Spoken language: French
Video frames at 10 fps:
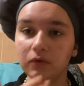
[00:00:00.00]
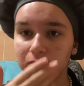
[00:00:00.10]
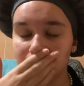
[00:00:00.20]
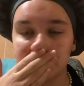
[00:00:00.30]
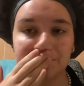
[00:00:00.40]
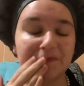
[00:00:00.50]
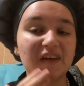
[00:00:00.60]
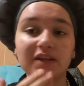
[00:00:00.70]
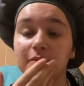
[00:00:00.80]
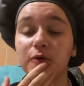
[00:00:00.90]
ou un
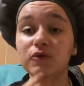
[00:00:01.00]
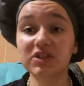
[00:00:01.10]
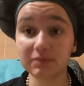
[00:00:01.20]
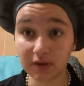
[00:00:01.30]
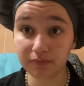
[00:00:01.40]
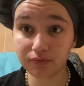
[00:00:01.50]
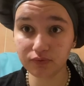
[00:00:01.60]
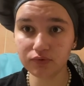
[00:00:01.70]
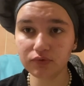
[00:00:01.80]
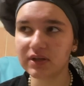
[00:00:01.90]
tableau qui m'a
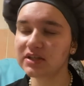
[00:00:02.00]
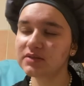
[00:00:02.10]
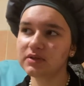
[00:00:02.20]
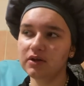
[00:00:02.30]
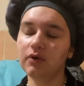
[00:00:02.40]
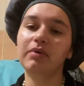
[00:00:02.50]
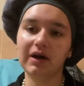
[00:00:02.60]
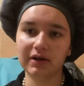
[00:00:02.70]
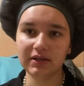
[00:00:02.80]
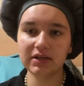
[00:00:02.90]
plu et, et, en
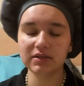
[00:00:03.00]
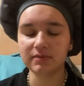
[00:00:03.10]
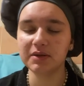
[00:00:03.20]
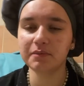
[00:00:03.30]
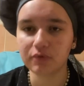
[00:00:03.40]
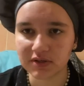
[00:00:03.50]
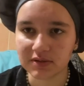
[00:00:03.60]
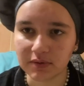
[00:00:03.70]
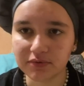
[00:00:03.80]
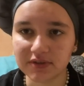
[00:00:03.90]
parler, expliquer pourquoi ça
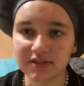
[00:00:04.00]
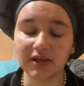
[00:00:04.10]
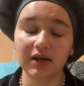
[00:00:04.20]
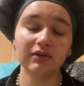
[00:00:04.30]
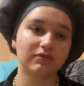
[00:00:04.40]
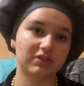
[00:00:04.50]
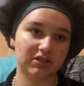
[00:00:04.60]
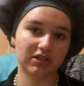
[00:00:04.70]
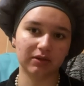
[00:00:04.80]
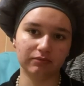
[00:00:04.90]
m'a plu etc. Donc ça
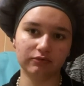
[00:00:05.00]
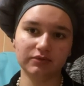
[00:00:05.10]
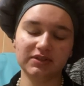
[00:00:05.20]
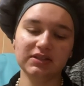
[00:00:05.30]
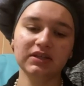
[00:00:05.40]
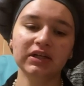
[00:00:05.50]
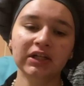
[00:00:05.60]
j'ai répondu aussi